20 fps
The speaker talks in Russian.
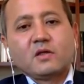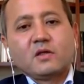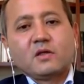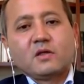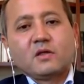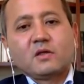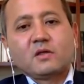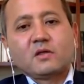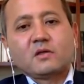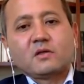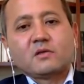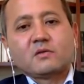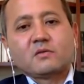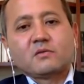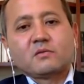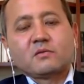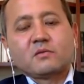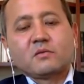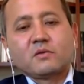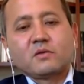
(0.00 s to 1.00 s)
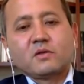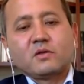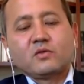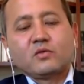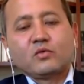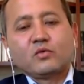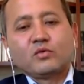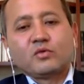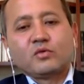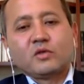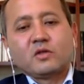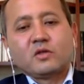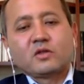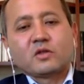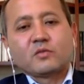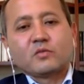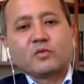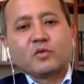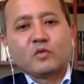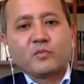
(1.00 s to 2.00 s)
И
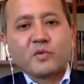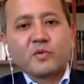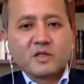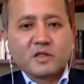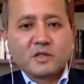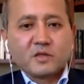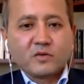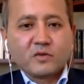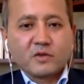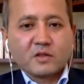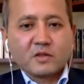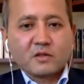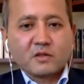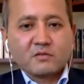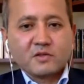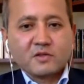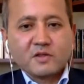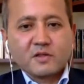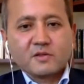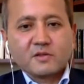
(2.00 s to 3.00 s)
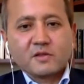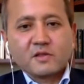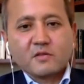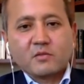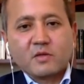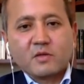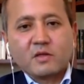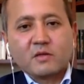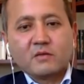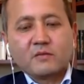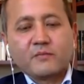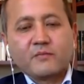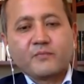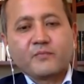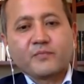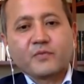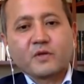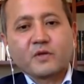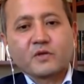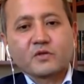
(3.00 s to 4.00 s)
Интерпол последовательно всех снимал
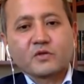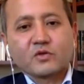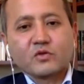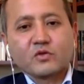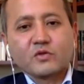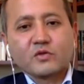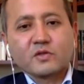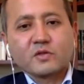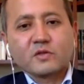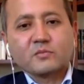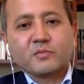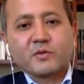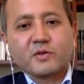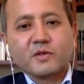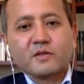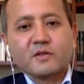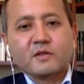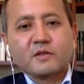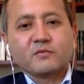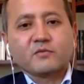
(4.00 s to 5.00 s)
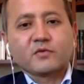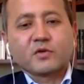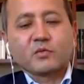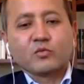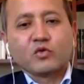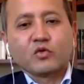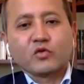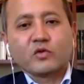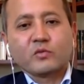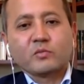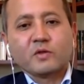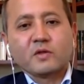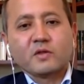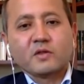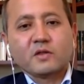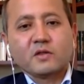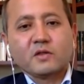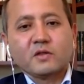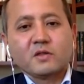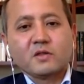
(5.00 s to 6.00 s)
с розыска, при этом формулировки были
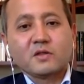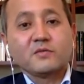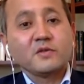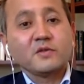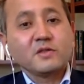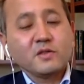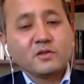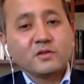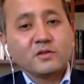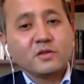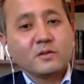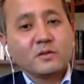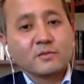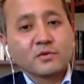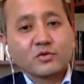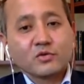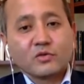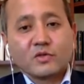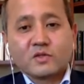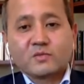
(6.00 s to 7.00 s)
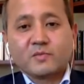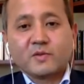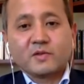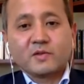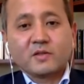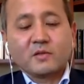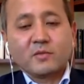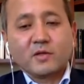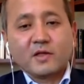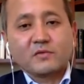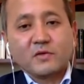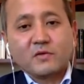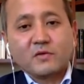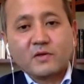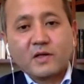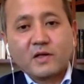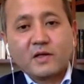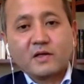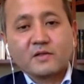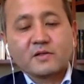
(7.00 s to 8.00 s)
такие. В связи с тем, что господин Облязов
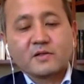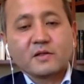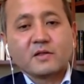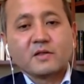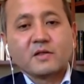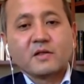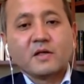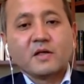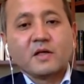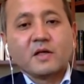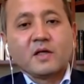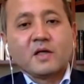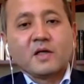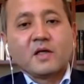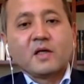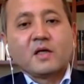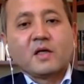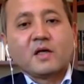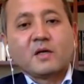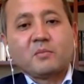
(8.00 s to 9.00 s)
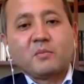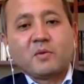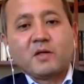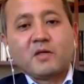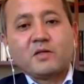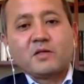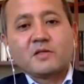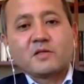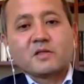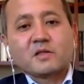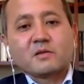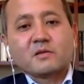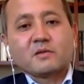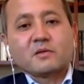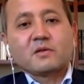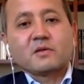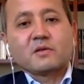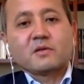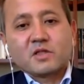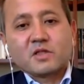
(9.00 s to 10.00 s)
является а, политическим,
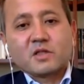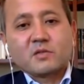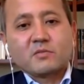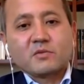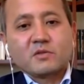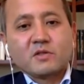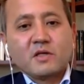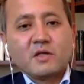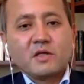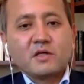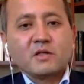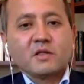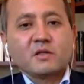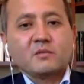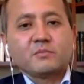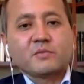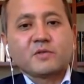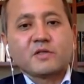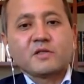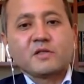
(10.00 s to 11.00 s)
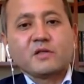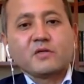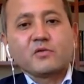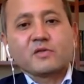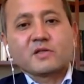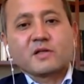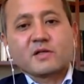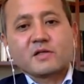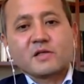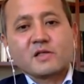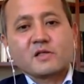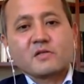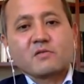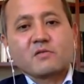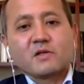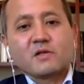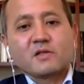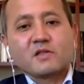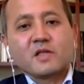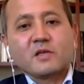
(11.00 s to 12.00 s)
э, политическим деятелем, преследуется
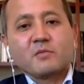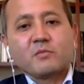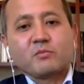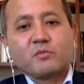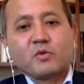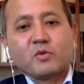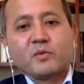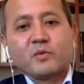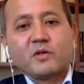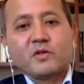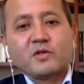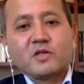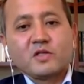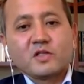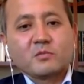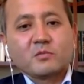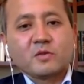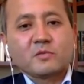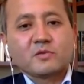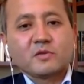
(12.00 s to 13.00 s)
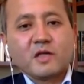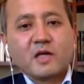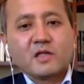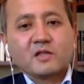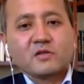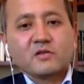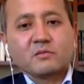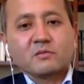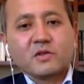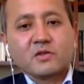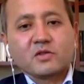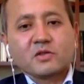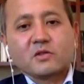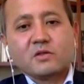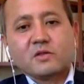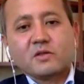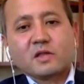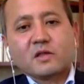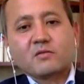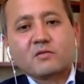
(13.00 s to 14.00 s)
казахскими властями по политическим обстоятельствам, значит, и,
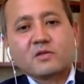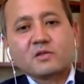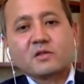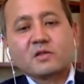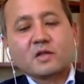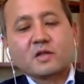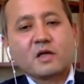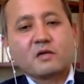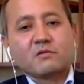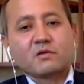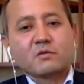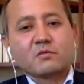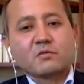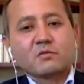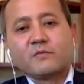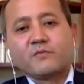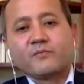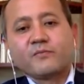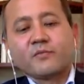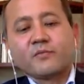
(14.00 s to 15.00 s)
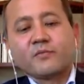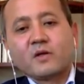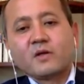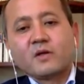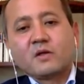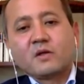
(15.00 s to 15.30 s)
соответственно, такая формулировка